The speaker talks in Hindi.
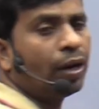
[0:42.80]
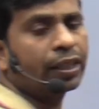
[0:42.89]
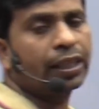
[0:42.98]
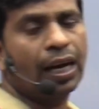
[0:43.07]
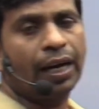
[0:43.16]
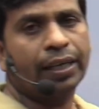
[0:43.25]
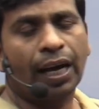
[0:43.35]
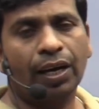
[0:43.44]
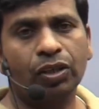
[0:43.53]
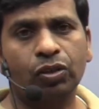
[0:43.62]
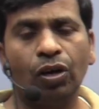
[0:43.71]
कब हुआ था
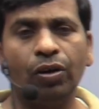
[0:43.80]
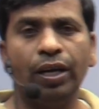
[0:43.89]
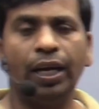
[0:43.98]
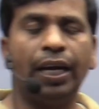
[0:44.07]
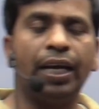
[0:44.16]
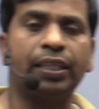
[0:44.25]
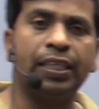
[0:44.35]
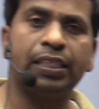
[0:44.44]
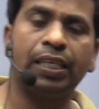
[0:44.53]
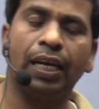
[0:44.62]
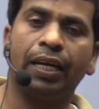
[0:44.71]

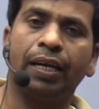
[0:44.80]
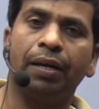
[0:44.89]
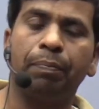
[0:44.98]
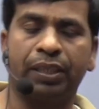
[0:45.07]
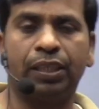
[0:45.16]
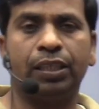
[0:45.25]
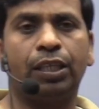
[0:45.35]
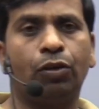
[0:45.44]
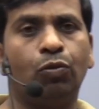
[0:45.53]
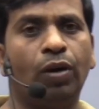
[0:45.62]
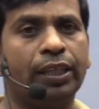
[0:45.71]
1831 से लेकर
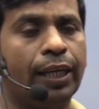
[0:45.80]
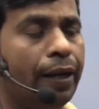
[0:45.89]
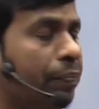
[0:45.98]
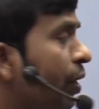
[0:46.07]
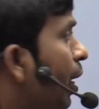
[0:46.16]
32 तक हुआ था